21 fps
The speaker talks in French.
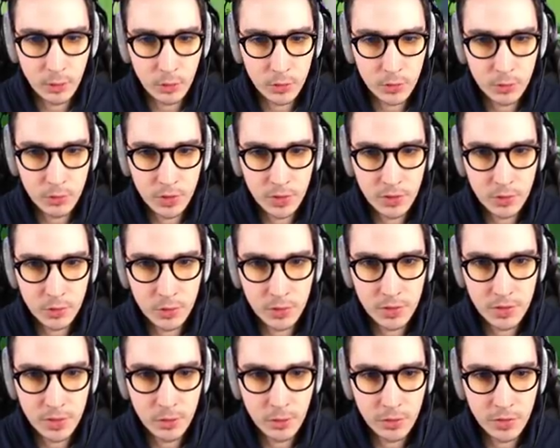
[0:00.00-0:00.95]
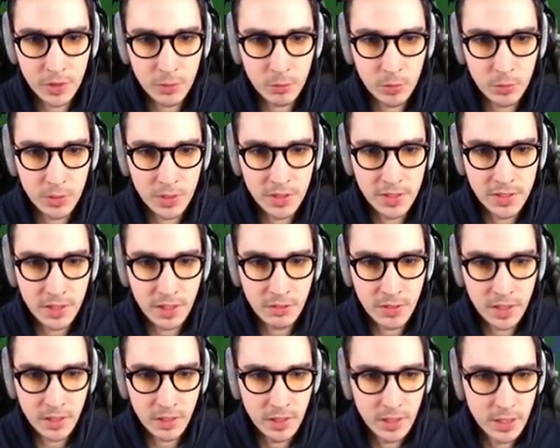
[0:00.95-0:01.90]
Et lorsqu'on descend ici dans cette
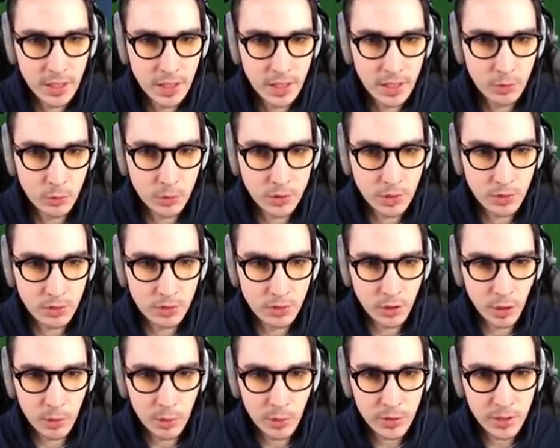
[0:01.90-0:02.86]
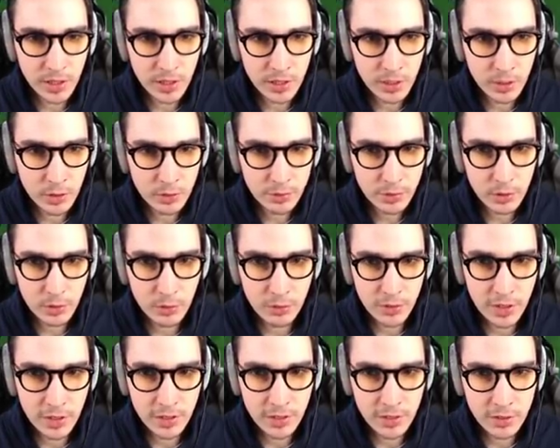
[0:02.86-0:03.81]
petite caverne, donc normalement il y a un
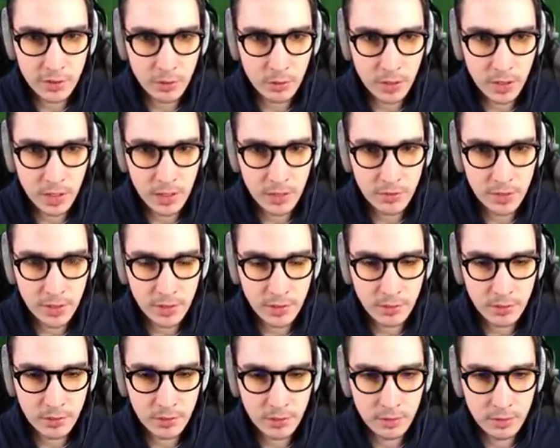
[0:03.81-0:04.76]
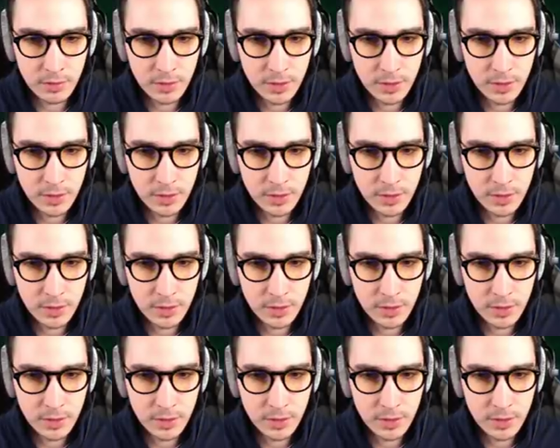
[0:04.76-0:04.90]
coffre quand vous allez descendre là avec,